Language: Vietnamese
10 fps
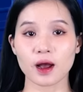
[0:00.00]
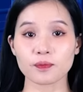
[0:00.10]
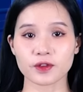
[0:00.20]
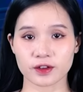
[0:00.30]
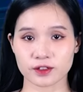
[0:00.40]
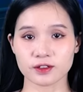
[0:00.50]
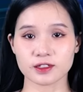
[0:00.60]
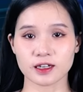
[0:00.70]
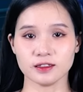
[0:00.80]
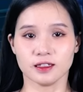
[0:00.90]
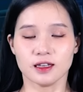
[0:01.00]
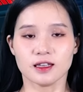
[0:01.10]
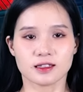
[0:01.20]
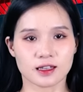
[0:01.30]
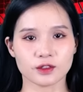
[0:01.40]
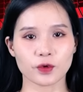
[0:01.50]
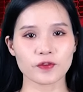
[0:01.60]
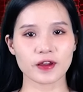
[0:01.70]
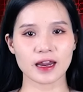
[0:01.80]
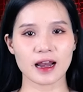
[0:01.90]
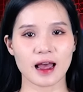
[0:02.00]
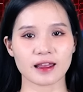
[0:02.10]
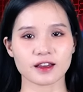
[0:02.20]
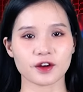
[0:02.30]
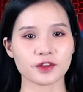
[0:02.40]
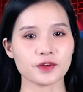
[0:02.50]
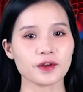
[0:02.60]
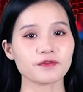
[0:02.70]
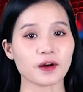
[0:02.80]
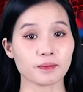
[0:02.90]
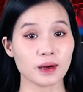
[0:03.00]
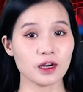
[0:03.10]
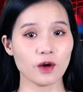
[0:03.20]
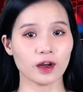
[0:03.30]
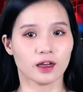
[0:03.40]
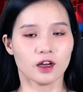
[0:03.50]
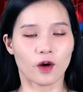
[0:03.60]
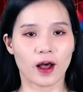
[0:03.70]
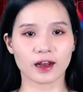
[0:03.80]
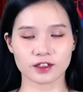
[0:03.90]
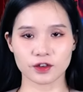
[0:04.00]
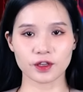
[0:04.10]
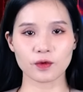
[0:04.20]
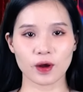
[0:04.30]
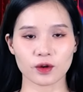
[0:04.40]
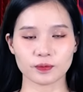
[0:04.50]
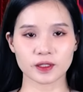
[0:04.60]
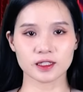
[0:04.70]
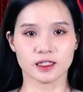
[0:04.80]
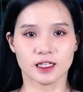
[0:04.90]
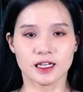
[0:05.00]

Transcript: góp cho chương trình xin quý vị để lại ở dưới phần bình luận hoặc gửi qua hộp thư